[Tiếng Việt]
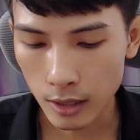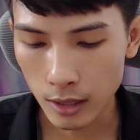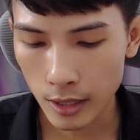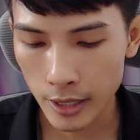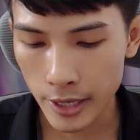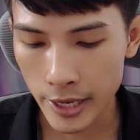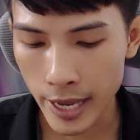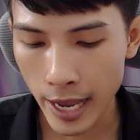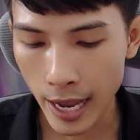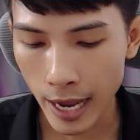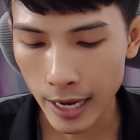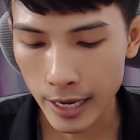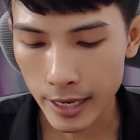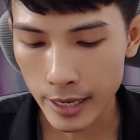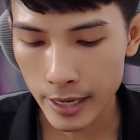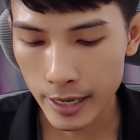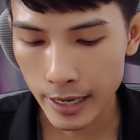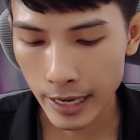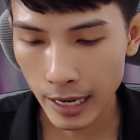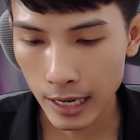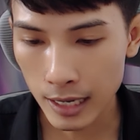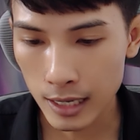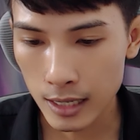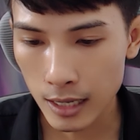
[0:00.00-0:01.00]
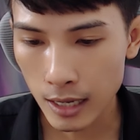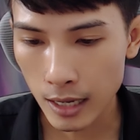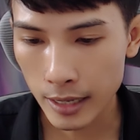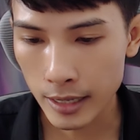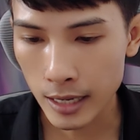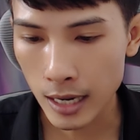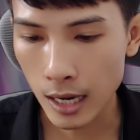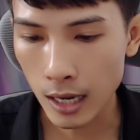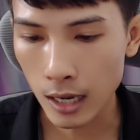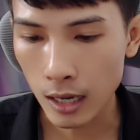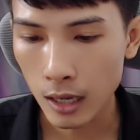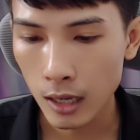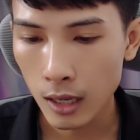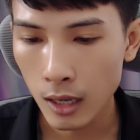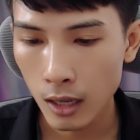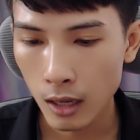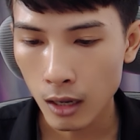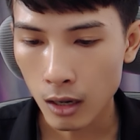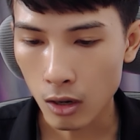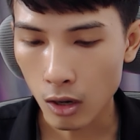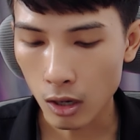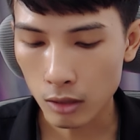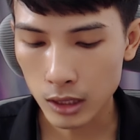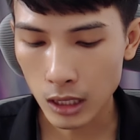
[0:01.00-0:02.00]
I dài y ngắn n
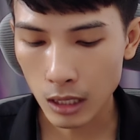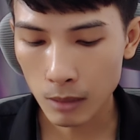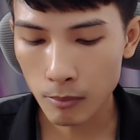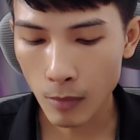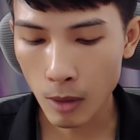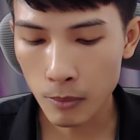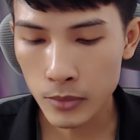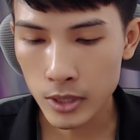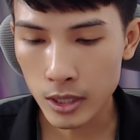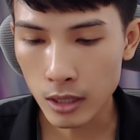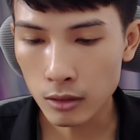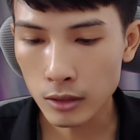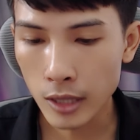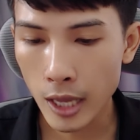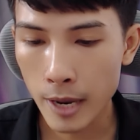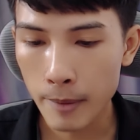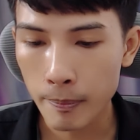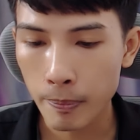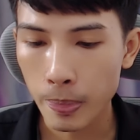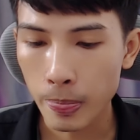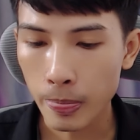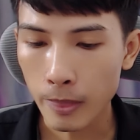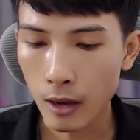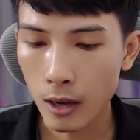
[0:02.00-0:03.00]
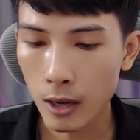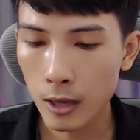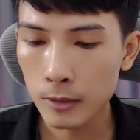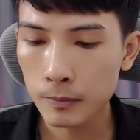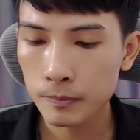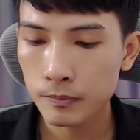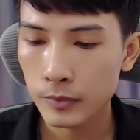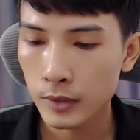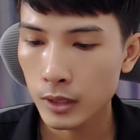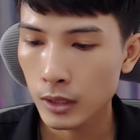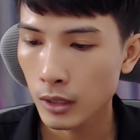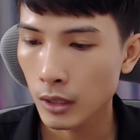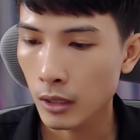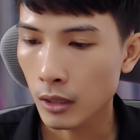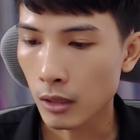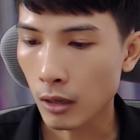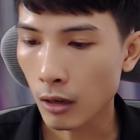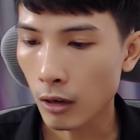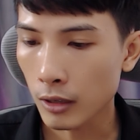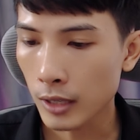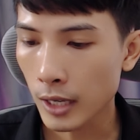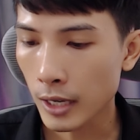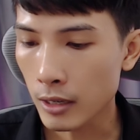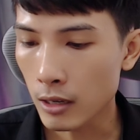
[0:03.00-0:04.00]
rồi xong bấm chữ tìm đó
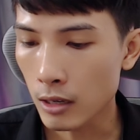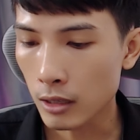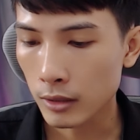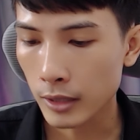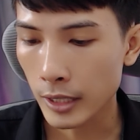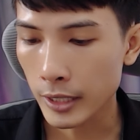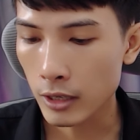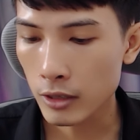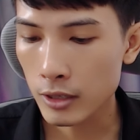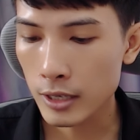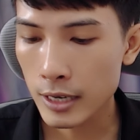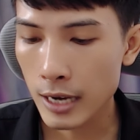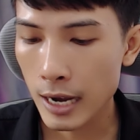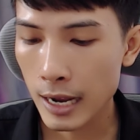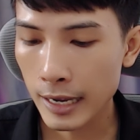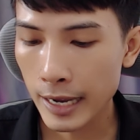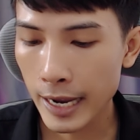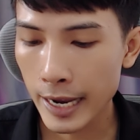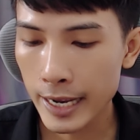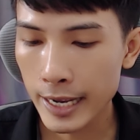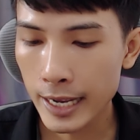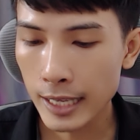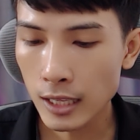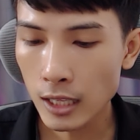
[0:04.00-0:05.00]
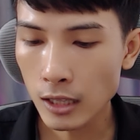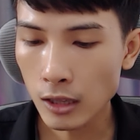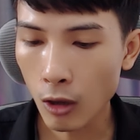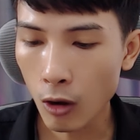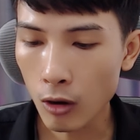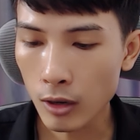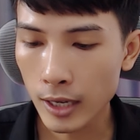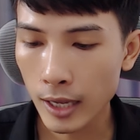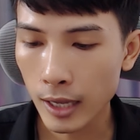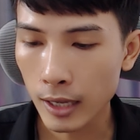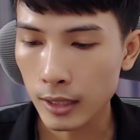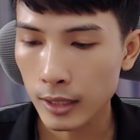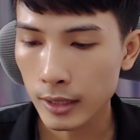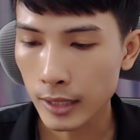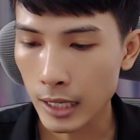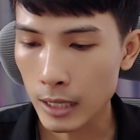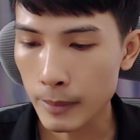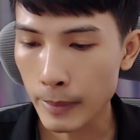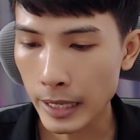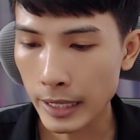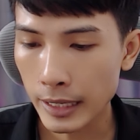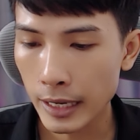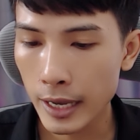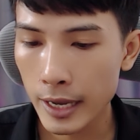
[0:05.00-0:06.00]
rồi là được thì nó sẽ ra ngay cái tiktok nè thì
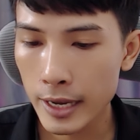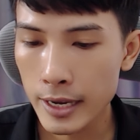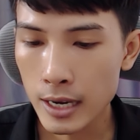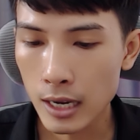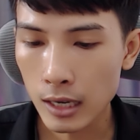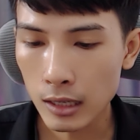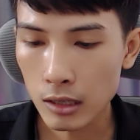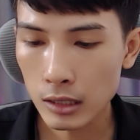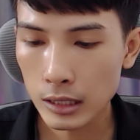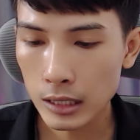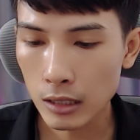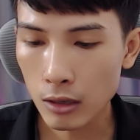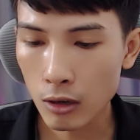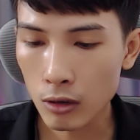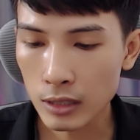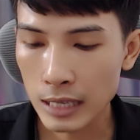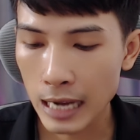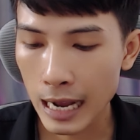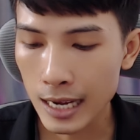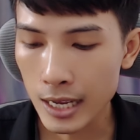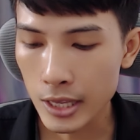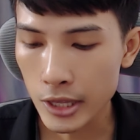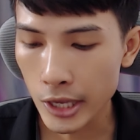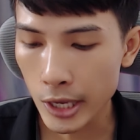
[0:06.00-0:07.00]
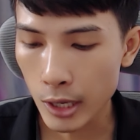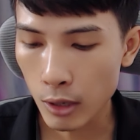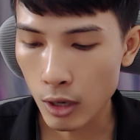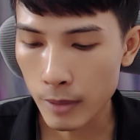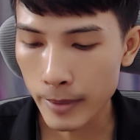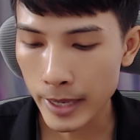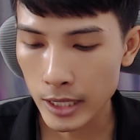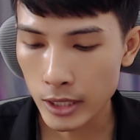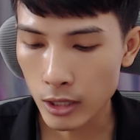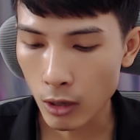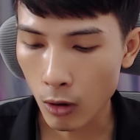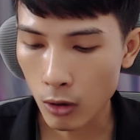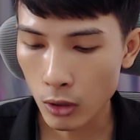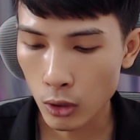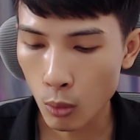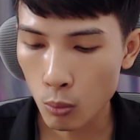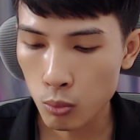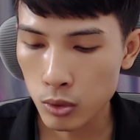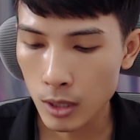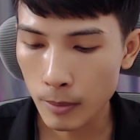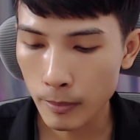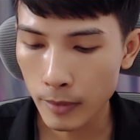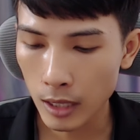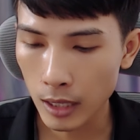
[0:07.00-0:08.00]
các bạn để ý nè nó sẽ có khá là nhiều thì bạn chọn
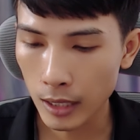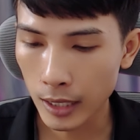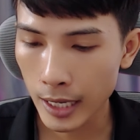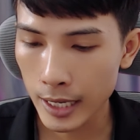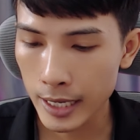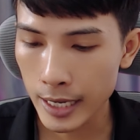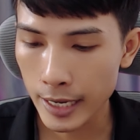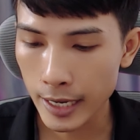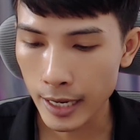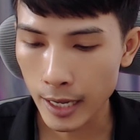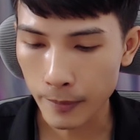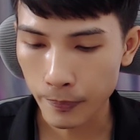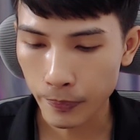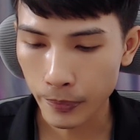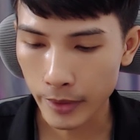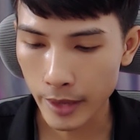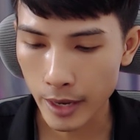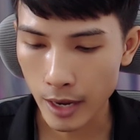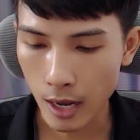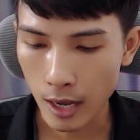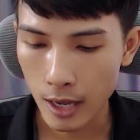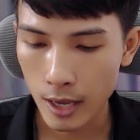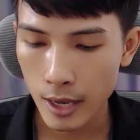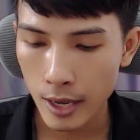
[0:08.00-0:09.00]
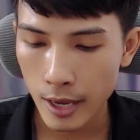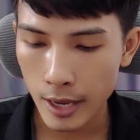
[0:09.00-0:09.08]
đúng cho mình là cái này nè đây nè